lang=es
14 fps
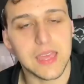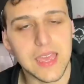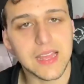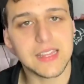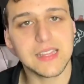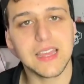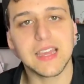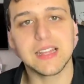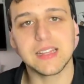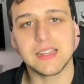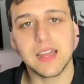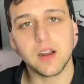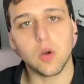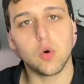y que tiene que
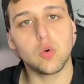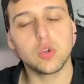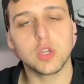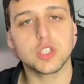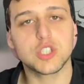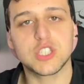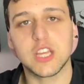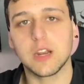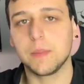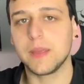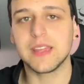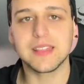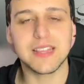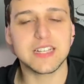tener unos
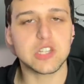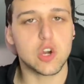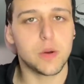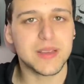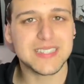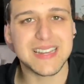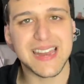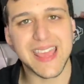sirvientes lo más